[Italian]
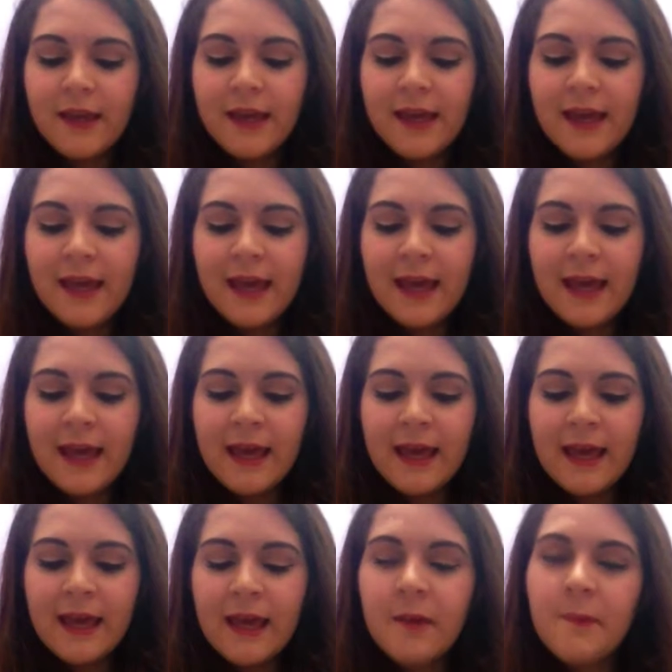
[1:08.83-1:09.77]

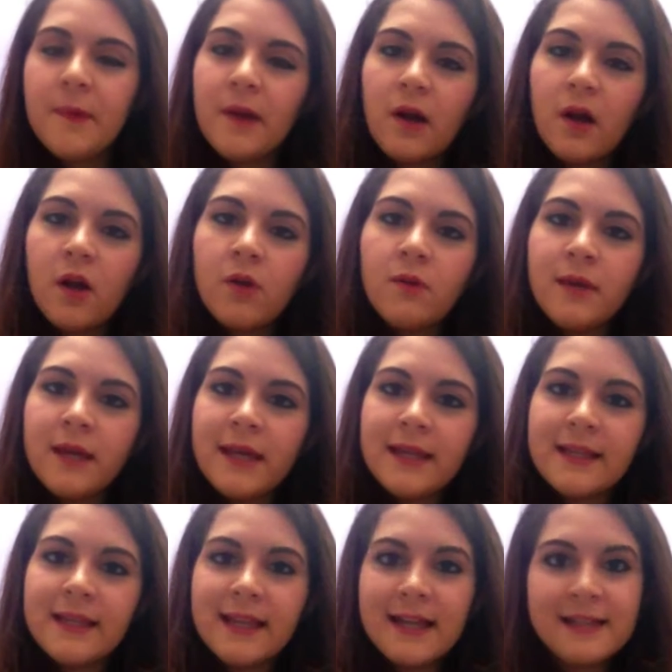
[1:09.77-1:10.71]
E, però lui
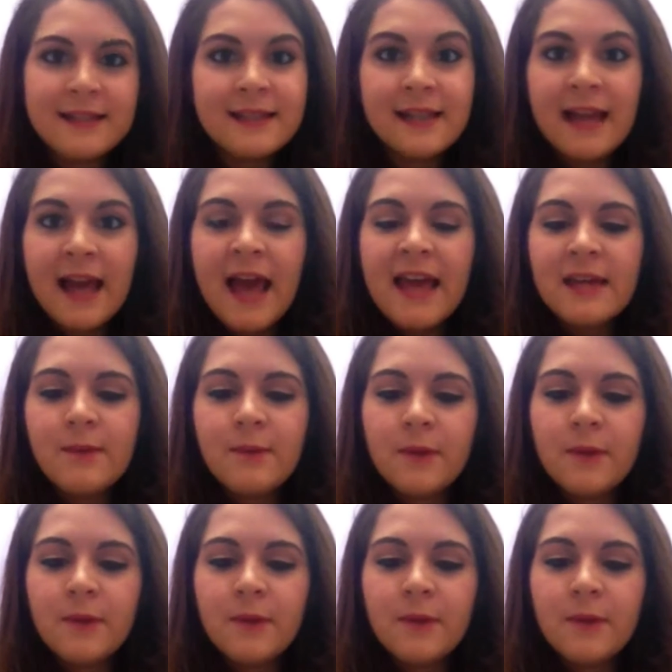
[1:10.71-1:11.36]
interessa lei,